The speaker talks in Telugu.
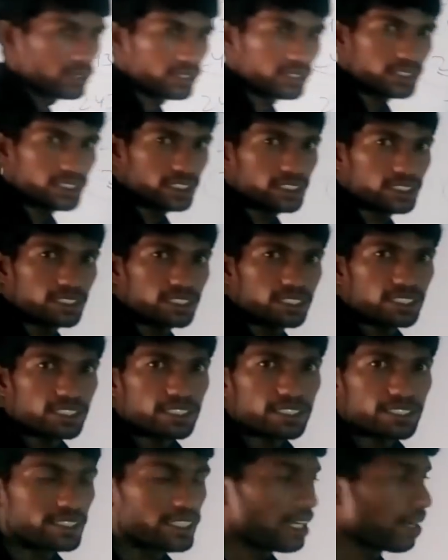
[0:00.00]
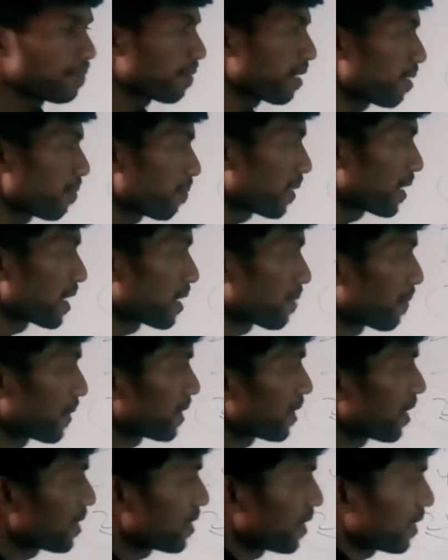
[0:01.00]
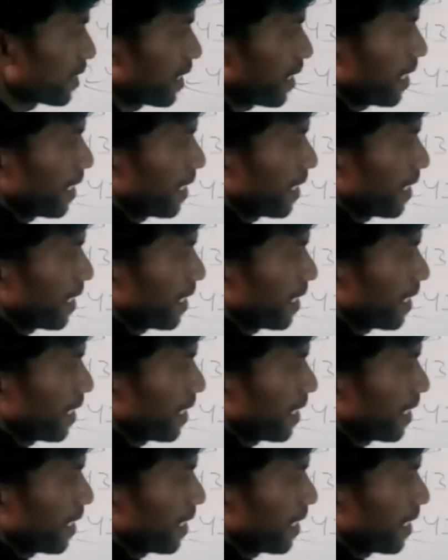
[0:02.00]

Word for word: ఉంటుంది జనాభా నిష్పత్తిన సీట్ల